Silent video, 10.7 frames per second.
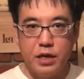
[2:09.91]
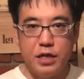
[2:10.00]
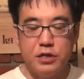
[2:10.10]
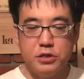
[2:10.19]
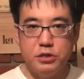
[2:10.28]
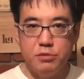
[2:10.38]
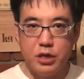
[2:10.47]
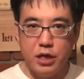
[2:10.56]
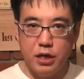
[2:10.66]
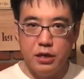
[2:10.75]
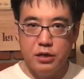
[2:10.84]
果実味
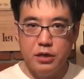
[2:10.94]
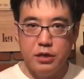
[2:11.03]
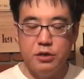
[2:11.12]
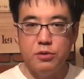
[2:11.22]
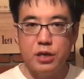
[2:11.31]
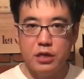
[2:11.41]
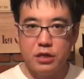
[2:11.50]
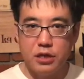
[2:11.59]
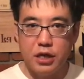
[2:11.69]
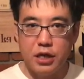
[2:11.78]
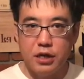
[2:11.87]
が広がっ
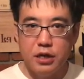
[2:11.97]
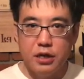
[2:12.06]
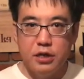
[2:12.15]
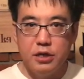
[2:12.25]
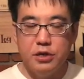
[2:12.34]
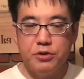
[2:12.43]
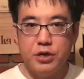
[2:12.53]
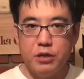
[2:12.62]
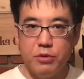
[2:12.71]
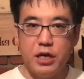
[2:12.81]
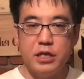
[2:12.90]
て幾
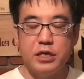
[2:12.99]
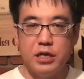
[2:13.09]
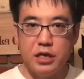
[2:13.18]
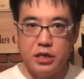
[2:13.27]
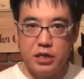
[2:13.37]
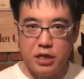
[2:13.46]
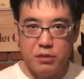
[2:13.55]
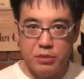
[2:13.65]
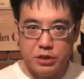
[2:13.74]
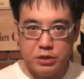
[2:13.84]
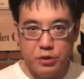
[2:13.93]
重にも重なってい
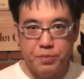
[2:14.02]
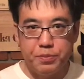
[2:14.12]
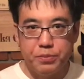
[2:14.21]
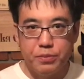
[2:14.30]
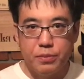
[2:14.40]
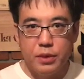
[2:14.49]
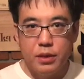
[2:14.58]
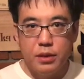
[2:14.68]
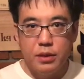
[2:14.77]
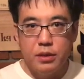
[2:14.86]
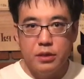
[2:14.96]
ます
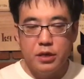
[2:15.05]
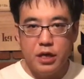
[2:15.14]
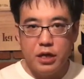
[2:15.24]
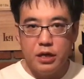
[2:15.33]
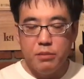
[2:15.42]
で